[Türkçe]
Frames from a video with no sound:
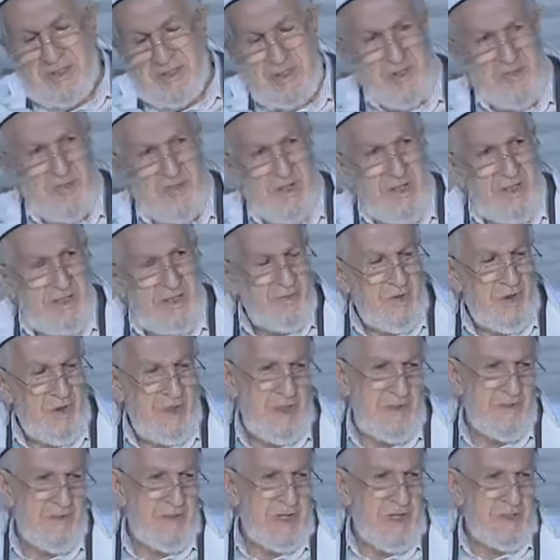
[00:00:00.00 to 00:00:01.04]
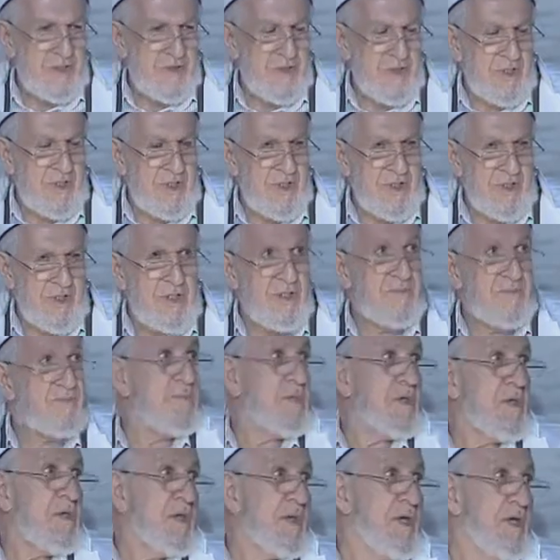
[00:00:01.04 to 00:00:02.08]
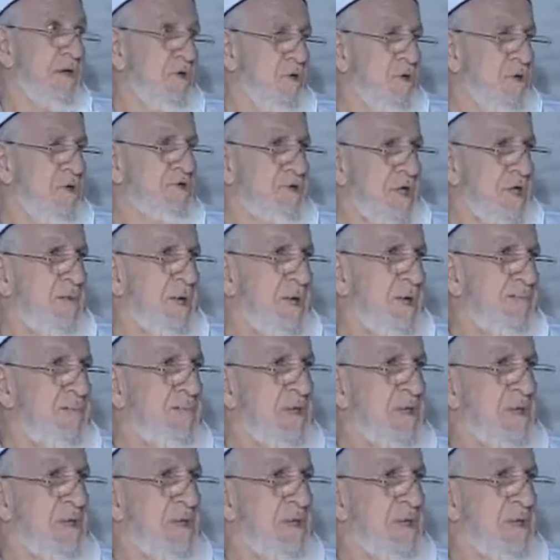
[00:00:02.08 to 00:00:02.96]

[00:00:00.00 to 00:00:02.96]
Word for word: sabahleyin böyle böyle söyledi. E, ol tamam.